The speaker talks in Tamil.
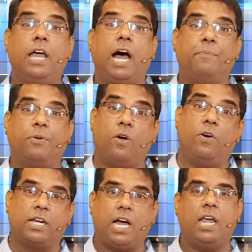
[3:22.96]
அப்புறம்
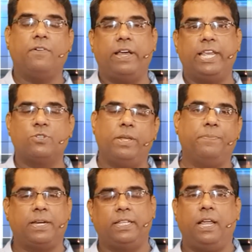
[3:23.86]
அவங்க கார்டை வாங்கி ஸ்வைப்
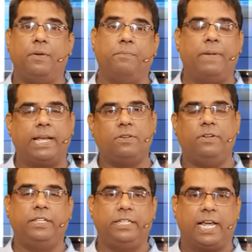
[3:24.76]
பண்ணுறதுல மேக்ஸிமம்
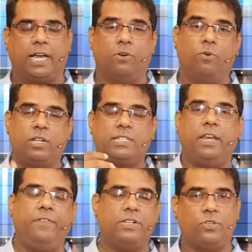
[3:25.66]
நிறுத்திட்டாங்க ஒரு
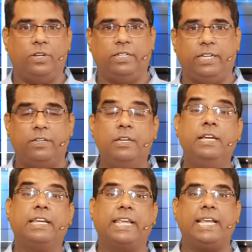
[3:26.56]
சர்வே சொல்லுது
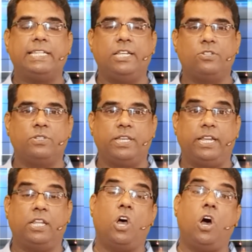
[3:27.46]
கேஷ்லெஸ்
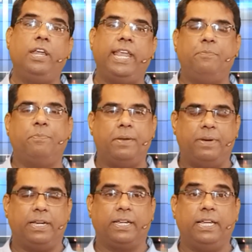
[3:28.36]
சொசைட்டி அதாவது ஆன்லைன்
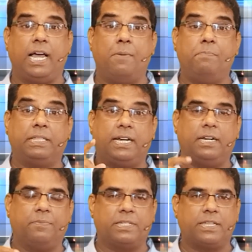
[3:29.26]
பேமெண்ட்டுக்கு ஐம்பத்தி
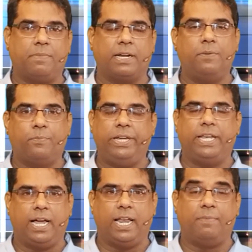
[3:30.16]
ரெண்டு பர்சன்ட் மக்கள்
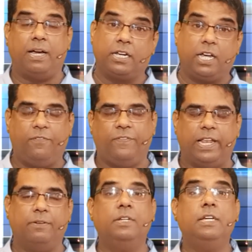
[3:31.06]
போயிட்டாங்களாமா
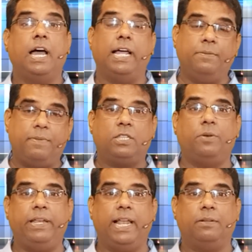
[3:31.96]
கல்ஃபில் அது
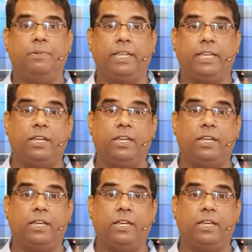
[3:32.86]
மாத்திரம் இல்லாதபடிக்கு